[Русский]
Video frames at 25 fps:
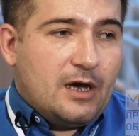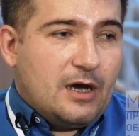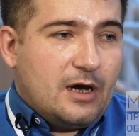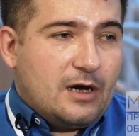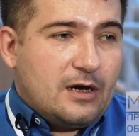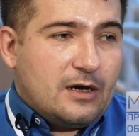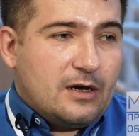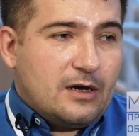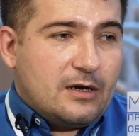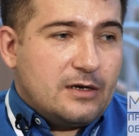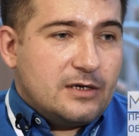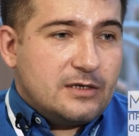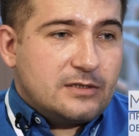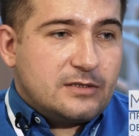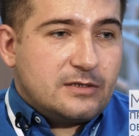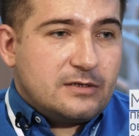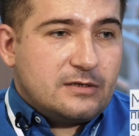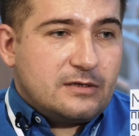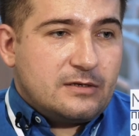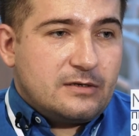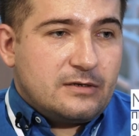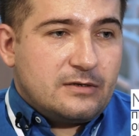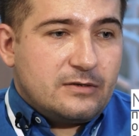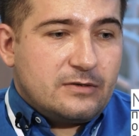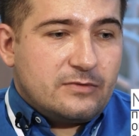А,
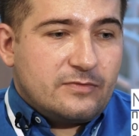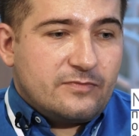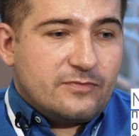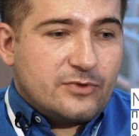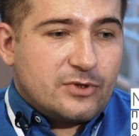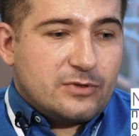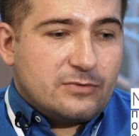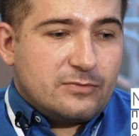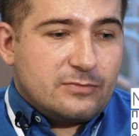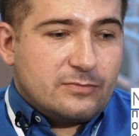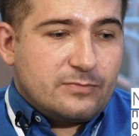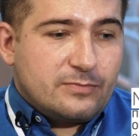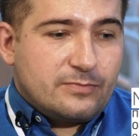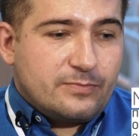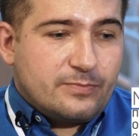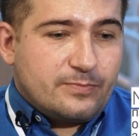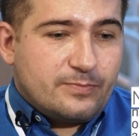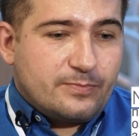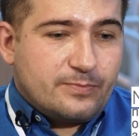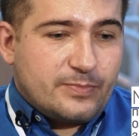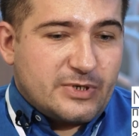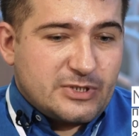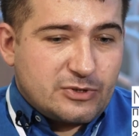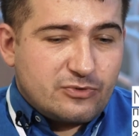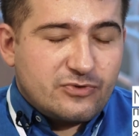это вот,
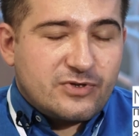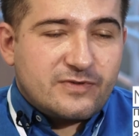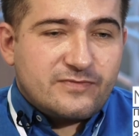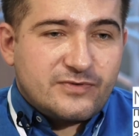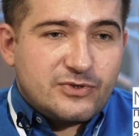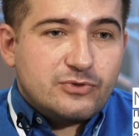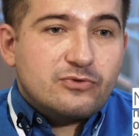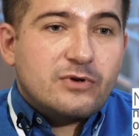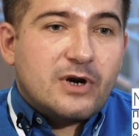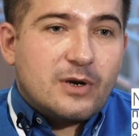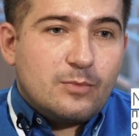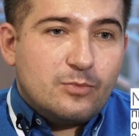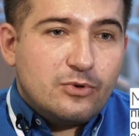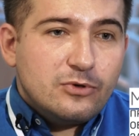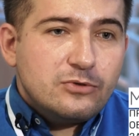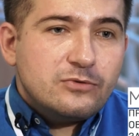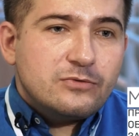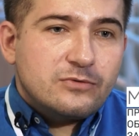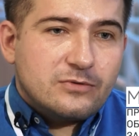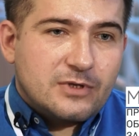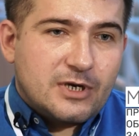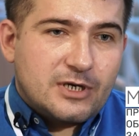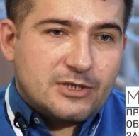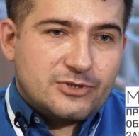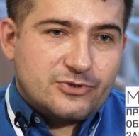по сути, всю
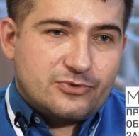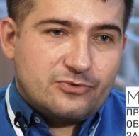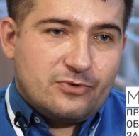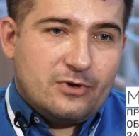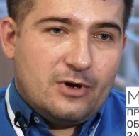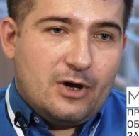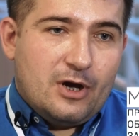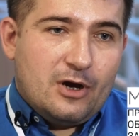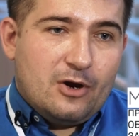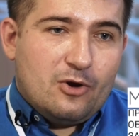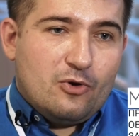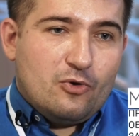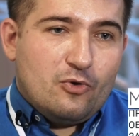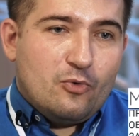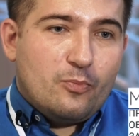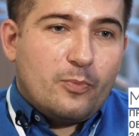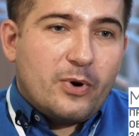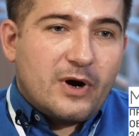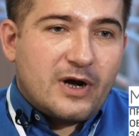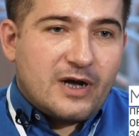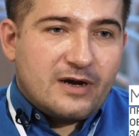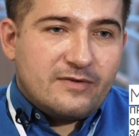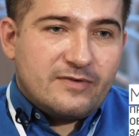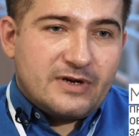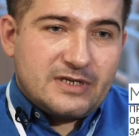работу нашу
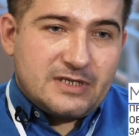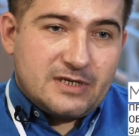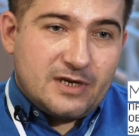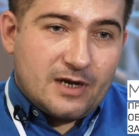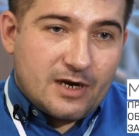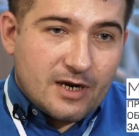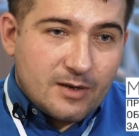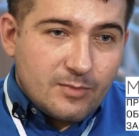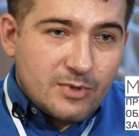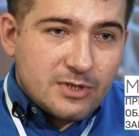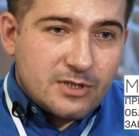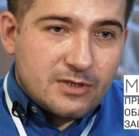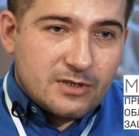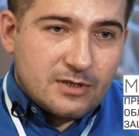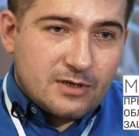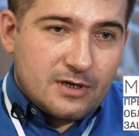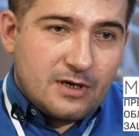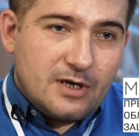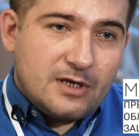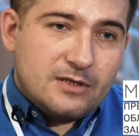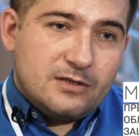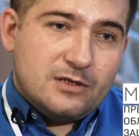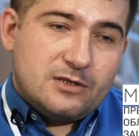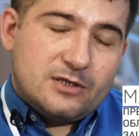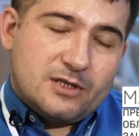упаковать грамотно
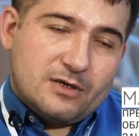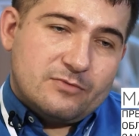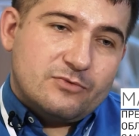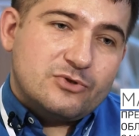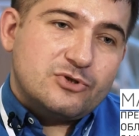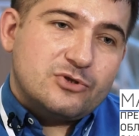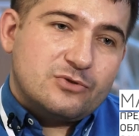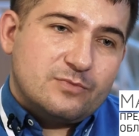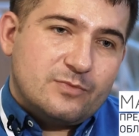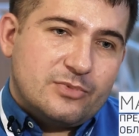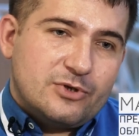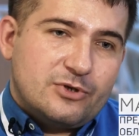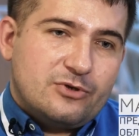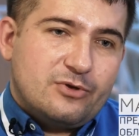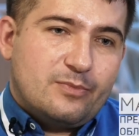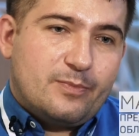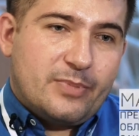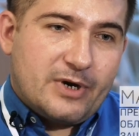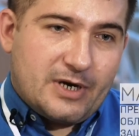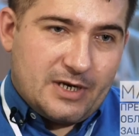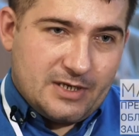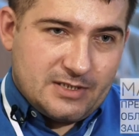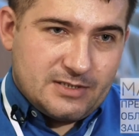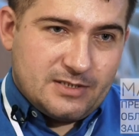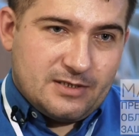для того, чтобы ее
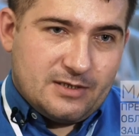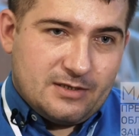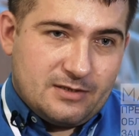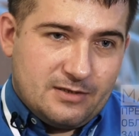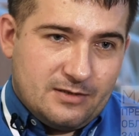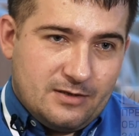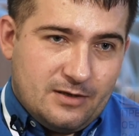показать.